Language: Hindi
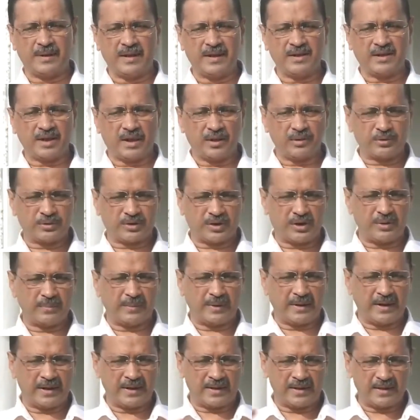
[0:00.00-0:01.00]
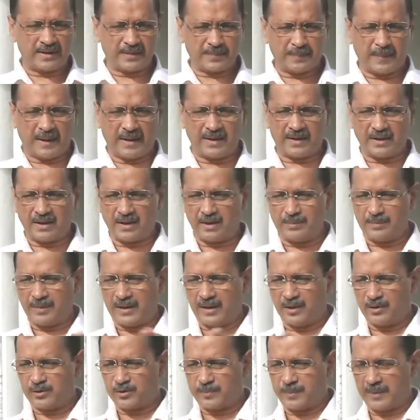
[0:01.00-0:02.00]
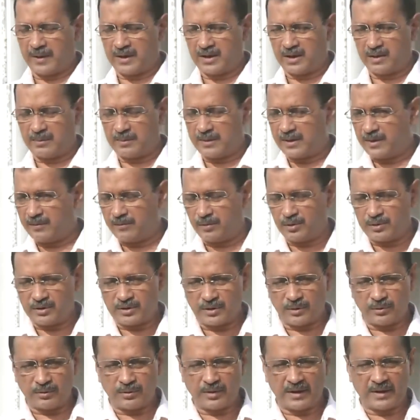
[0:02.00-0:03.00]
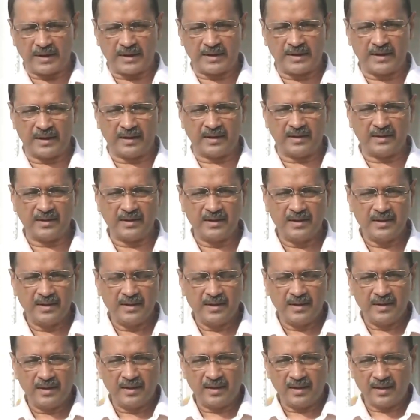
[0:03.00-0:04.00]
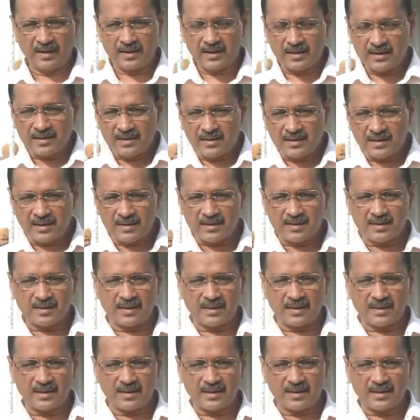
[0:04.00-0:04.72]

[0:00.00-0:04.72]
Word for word: बने चाहे उसकी बने इस पार्टी के बने उस पार्टी के बने वो ज़रूरी नहीं है लेकिन जिस